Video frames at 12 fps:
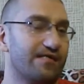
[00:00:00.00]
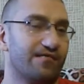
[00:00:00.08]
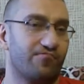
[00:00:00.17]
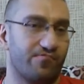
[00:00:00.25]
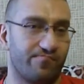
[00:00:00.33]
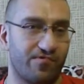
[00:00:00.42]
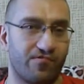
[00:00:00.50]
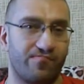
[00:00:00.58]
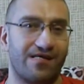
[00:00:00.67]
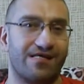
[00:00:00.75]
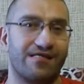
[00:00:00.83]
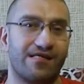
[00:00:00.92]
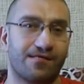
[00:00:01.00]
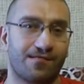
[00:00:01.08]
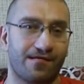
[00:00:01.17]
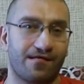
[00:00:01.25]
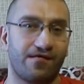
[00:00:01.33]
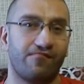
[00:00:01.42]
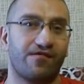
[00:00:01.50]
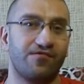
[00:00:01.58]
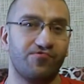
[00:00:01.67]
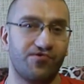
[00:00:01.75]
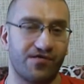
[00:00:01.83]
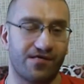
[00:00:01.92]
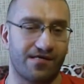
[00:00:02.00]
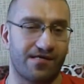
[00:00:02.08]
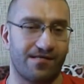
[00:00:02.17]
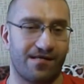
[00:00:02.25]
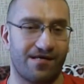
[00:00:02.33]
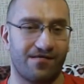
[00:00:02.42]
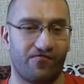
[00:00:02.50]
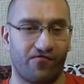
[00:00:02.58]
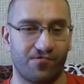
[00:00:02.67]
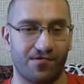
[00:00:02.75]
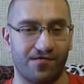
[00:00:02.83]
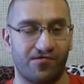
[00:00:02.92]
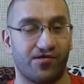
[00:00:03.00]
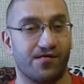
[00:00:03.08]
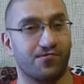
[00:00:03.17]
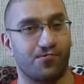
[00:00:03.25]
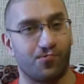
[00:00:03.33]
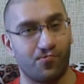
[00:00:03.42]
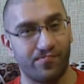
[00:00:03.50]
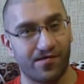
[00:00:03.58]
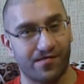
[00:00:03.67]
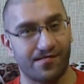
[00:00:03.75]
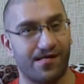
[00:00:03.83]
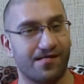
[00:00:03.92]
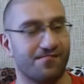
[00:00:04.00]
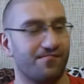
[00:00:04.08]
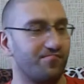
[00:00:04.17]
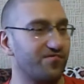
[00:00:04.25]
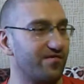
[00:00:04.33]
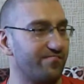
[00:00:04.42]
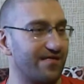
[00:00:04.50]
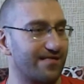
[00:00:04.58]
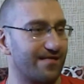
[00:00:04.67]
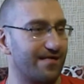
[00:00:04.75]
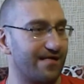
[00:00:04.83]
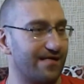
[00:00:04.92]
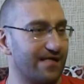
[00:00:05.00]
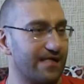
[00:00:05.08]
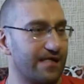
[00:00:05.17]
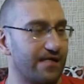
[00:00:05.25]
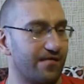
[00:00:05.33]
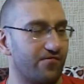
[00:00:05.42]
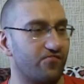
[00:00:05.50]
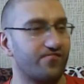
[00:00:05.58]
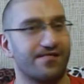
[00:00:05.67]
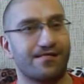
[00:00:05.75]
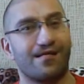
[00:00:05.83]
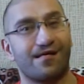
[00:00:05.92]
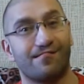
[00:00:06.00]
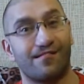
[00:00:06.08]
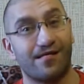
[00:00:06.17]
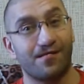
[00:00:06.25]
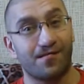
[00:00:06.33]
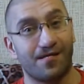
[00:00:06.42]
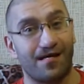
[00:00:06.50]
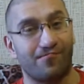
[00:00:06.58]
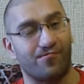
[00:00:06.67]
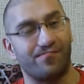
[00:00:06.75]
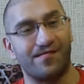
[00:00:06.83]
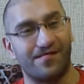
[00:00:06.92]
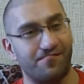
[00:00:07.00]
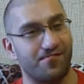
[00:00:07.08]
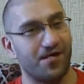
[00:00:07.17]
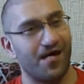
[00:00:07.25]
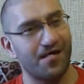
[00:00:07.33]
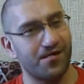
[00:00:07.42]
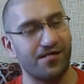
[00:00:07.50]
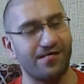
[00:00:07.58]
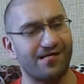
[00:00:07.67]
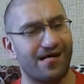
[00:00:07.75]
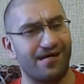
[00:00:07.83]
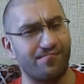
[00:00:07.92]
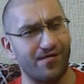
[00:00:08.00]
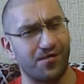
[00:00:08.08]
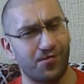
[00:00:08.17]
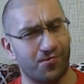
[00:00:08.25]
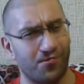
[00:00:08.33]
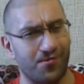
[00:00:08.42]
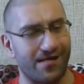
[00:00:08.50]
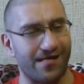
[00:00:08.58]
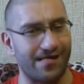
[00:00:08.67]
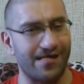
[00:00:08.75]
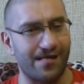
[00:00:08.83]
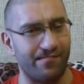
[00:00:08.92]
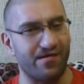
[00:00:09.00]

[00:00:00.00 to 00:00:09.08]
и вот был у меня директор Иванющенко Геннадий Федорович, сейчас он умер, царство ему небесное – и он всегда говорил так, вот мы с ним в шашки играем или что-то, какие-то